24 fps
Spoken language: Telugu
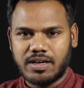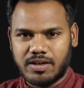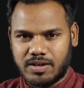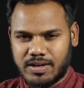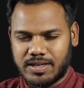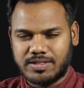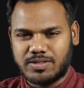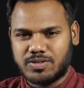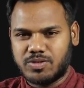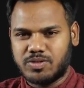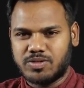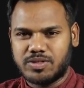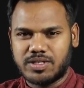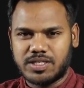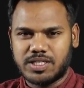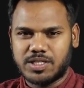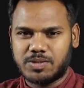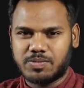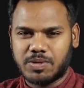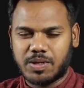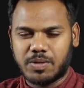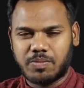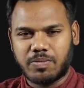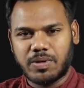అటు చూసి
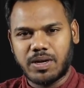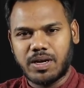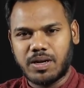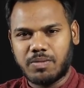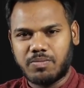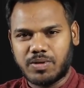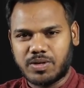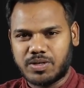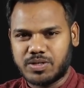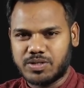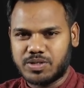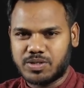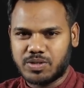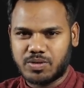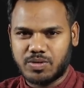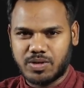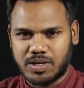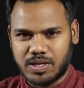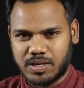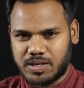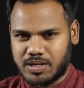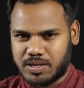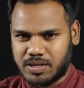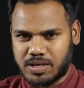ఇన్స్పైర్ పిల్లప్పటి నుంచి
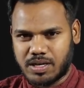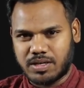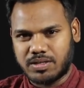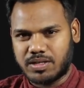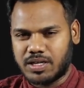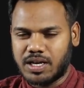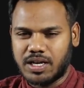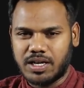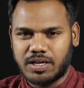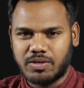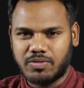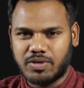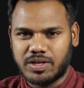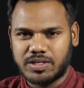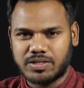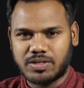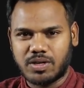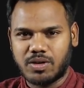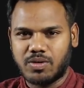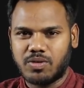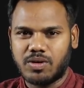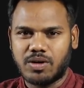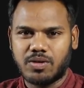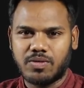కూడా నాకు తెలియని
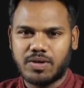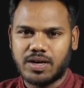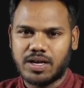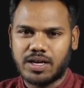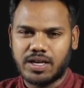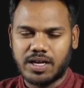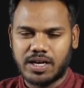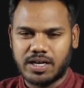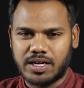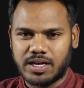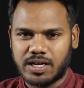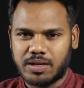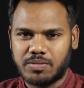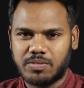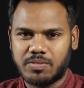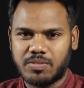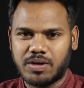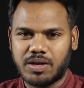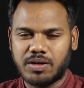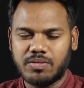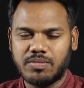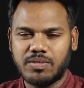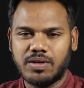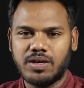వయసులో కూడా వారి అంటే
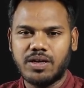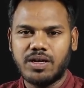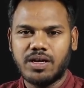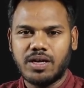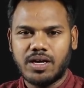అభిమానం